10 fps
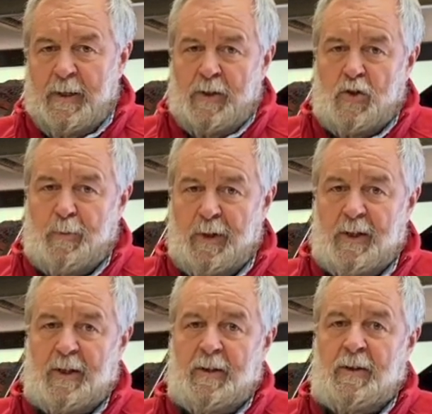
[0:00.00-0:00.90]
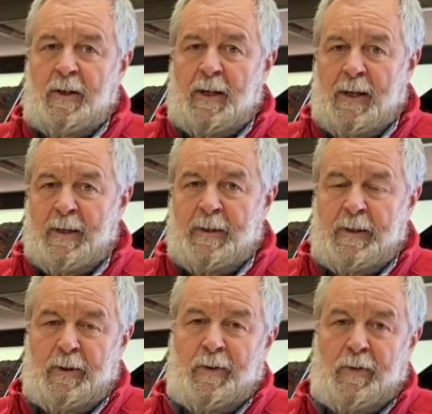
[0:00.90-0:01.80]
Sprich, die Lager
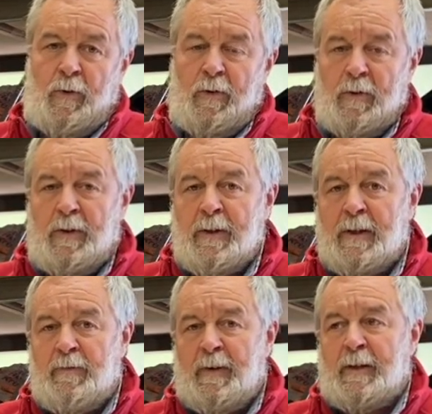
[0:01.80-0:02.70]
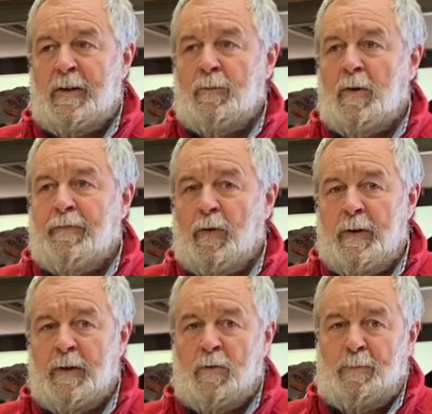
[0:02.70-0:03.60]
der Textilsortierer werden immer
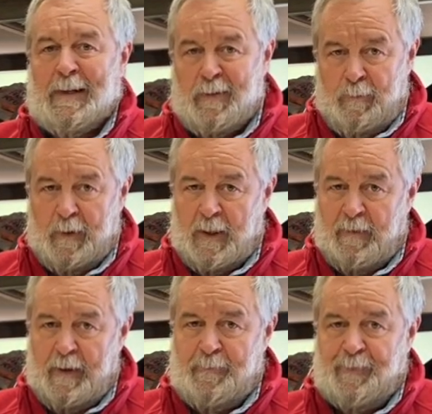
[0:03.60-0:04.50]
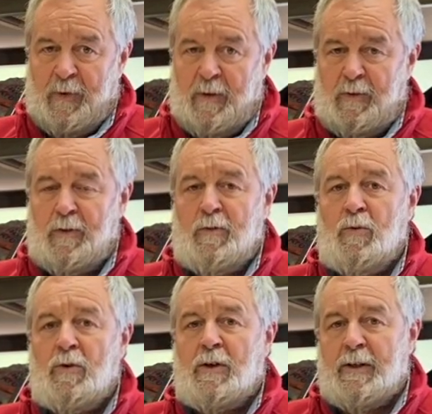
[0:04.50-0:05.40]
voller und platzen mittlerweile. Es ist
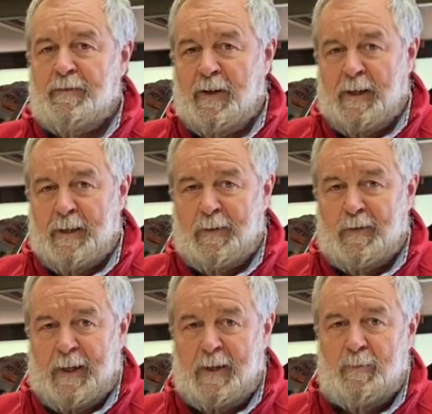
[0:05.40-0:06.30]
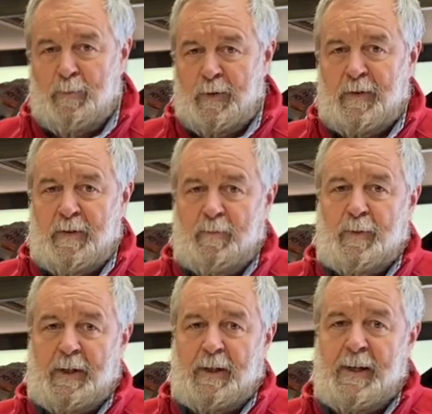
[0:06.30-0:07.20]
nur noch eine Frage der Zeit, bis
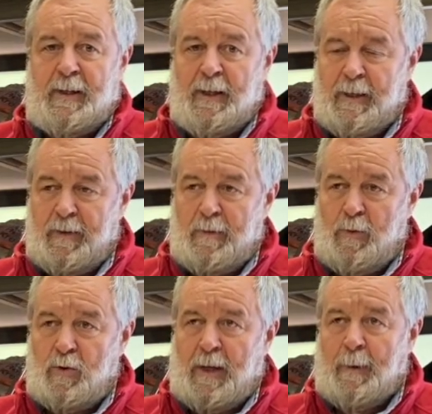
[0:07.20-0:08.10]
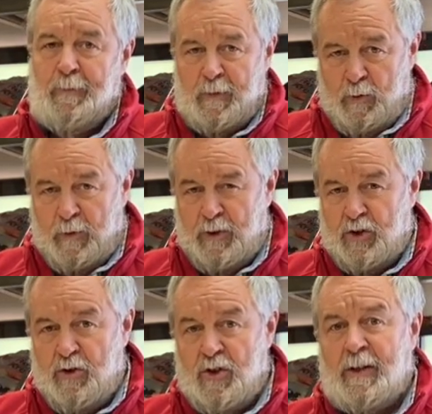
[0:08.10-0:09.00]
bei der Altkleidersammlung der absolute
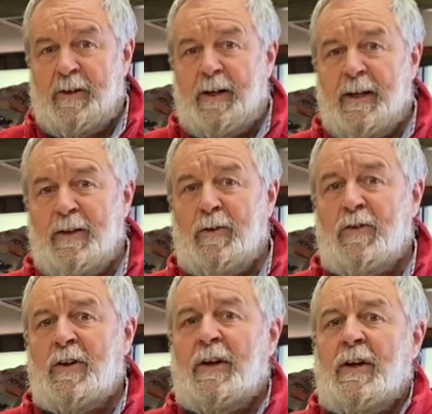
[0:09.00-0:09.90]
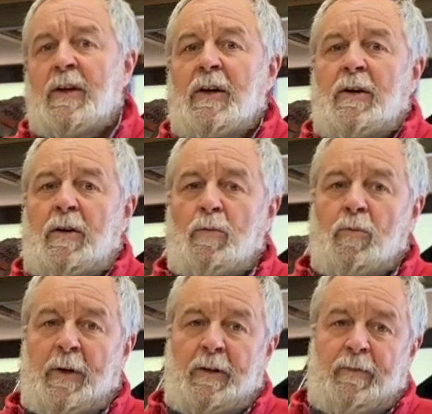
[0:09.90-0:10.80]
Stillstand erreicht ist. Im
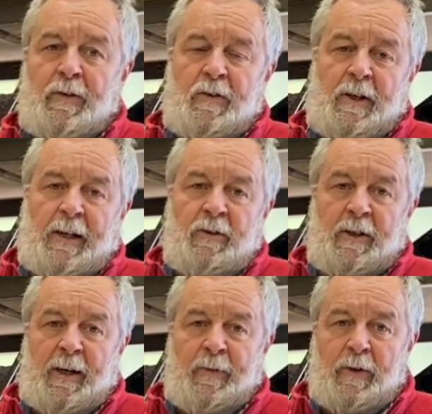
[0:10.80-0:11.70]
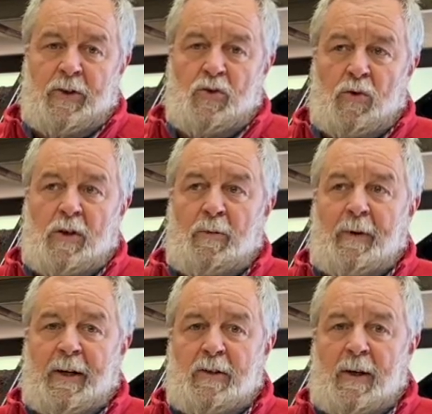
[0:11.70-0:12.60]
Moment wird es der eine oder andere schon
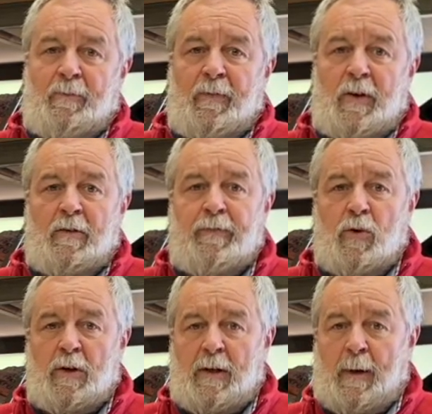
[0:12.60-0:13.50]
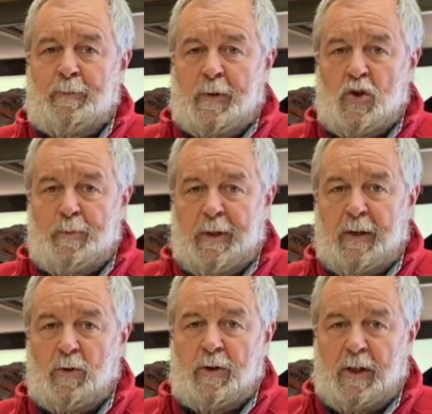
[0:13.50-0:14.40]
gemerkt haben, wenn er vor
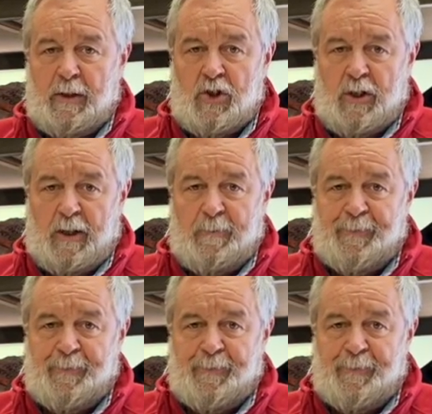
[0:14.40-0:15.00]
abgesperrte Container steht.